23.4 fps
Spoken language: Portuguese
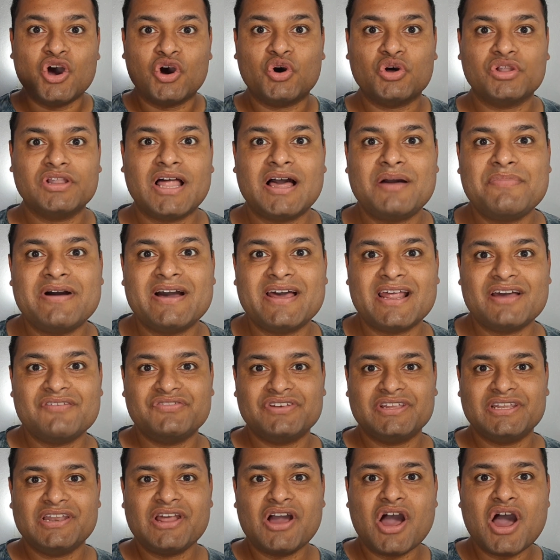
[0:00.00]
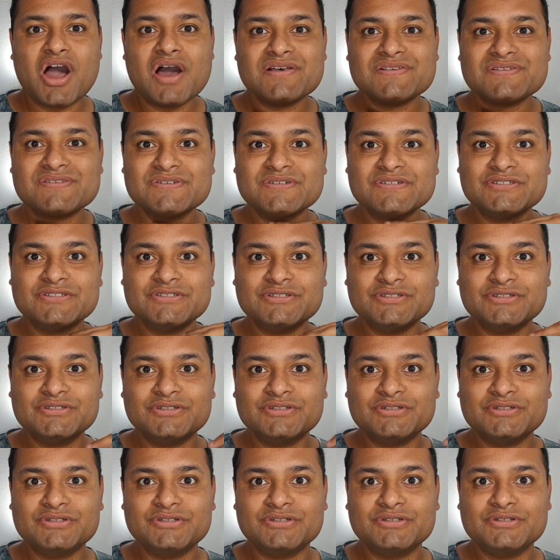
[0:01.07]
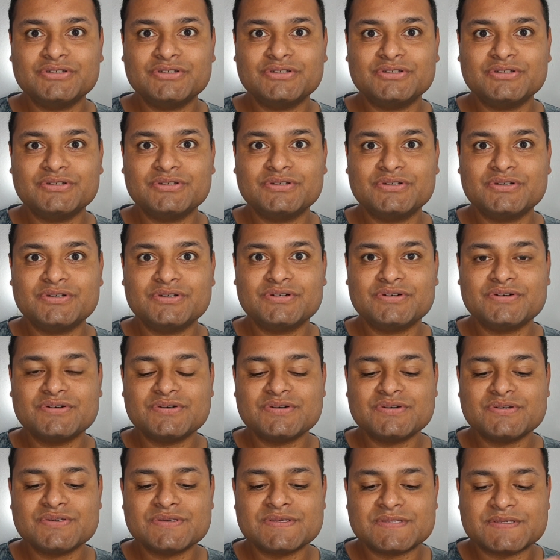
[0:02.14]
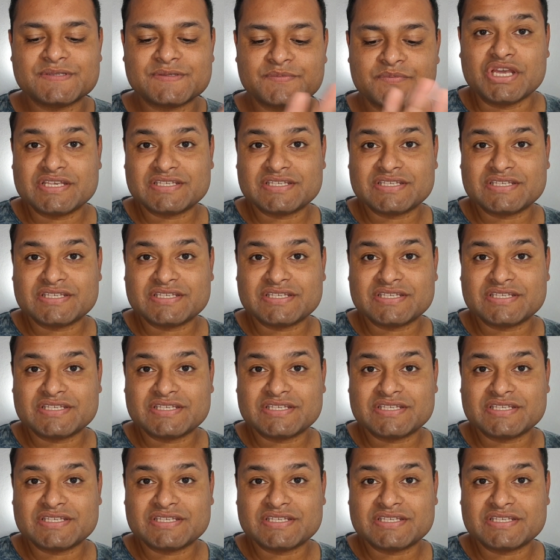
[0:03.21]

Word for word: Olá, maravilhosos!